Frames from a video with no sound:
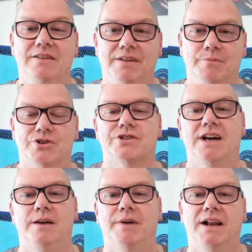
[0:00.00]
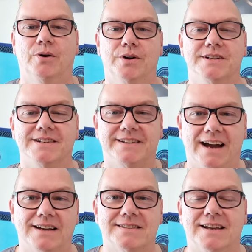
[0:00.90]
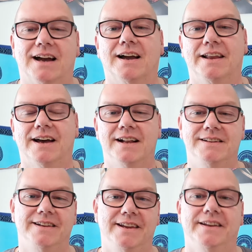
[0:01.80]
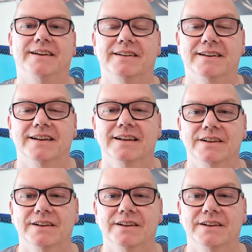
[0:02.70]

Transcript: Wir möchten einmal heute Dank sagen an all diejenigen,